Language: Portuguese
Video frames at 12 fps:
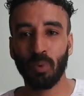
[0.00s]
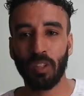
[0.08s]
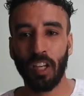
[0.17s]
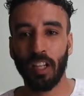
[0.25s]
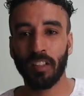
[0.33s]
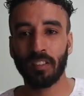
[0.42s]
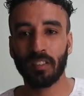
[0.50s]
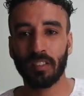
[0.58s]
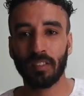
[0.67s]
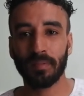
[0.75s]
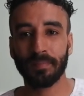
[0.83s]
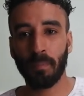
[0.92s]

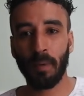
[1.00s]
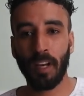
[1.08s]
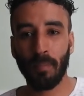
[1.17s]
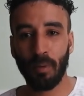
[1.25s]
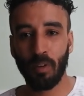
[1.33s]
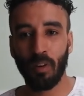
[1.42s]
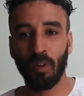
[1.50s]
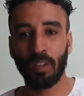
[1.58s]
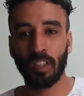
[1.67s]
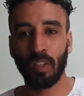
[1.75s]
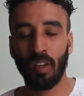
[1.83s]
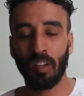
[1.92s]
Mulheres. Para melhor
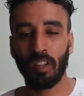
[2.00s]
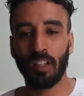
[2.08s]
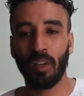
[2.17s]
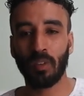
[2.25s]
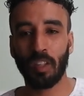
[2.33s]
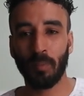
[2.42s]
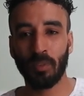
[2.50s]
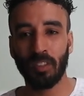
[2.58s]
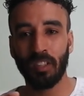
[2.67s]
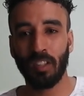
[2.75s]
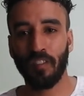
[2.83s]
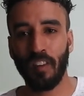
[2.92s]
roteiro original temos
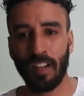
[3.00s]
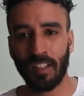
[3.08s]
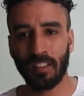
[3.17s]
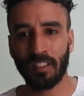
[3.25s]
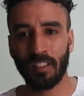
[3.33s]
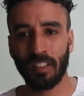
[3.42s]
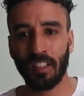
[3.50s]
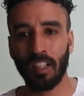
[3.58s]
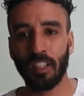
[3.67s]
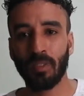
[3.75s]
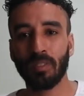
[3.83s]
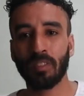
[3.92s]
Entre Facas e
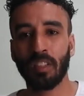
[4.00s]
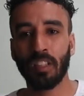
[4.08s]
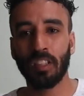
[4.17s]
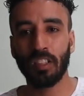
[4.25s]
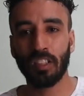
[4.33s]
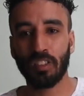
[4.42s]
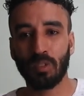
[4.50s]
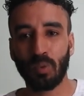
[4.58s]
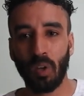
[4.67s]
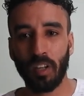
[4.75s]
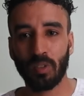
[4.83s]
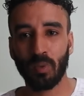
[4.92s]
Segredos,
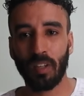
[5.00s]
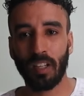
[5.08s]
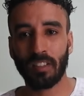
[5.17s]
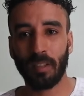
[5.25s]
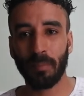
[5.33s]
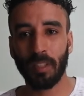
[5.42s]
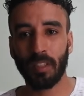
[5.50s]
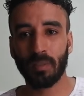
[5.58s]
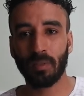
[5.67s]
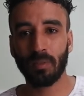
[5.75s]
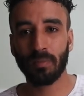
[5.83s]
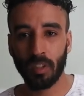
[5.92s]
Histórias de um
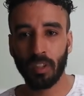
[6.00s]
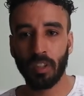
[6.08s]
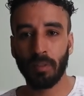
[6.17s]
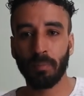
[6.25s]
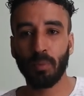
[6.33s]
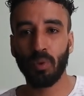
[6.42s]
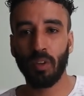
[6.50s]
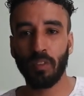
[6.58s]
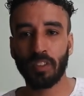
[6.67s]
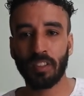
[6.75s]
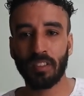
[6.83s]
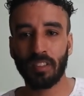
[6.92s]
Casamento,
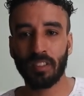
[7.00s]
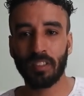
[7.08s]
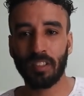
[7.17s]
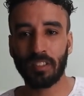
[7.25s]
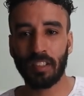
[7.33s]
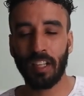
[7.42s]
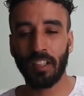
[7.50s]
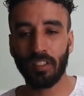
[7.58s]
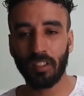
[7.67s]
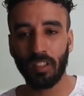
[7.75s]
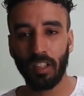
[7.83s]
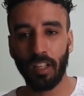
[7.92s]

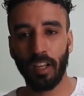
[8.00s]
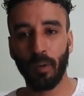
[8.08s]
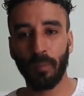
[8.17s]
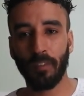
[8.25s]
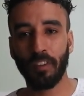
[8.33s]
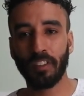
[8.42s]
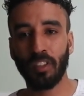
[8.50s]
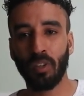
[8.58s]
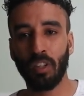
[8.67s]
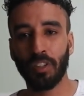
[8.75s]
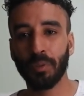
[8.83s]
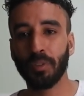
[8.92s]
1917, Era uma Vez em
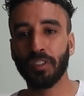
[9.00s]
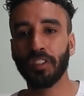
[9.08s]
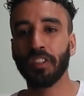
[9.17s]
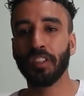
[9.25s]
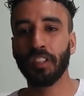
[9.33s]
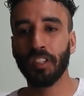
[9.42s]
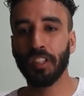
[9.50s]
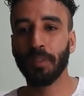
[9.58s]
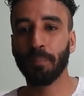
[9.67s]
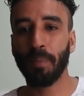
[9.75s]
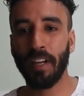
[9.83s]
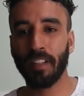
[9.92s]
Hollywood e
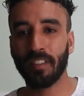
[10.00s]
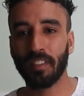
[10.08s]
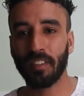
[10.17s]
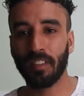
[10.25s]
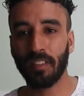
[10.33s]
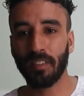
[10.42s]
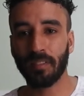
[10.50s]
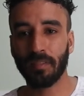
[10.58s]
Parasita.